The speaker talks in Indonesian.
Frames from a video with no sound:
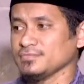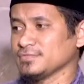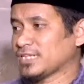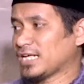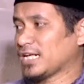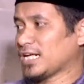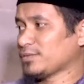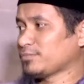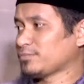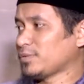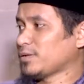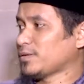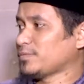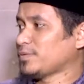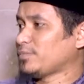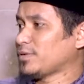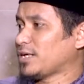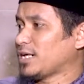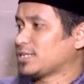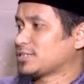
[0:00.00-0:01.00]
Sekarang bawa
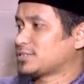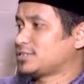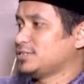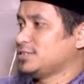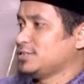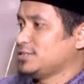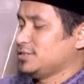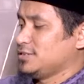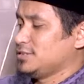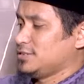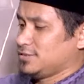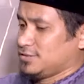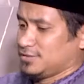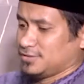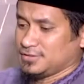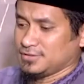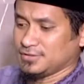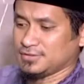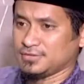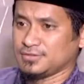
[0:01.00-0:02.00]
bapak lagi
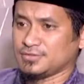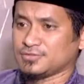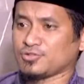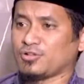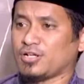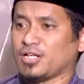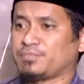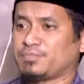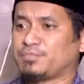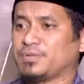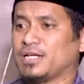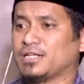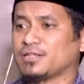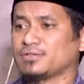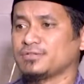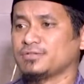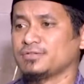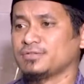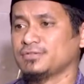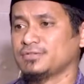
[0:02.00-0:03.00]
soal
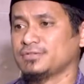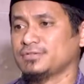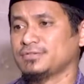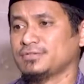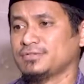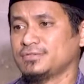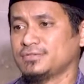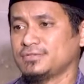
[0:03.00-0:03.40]
baru.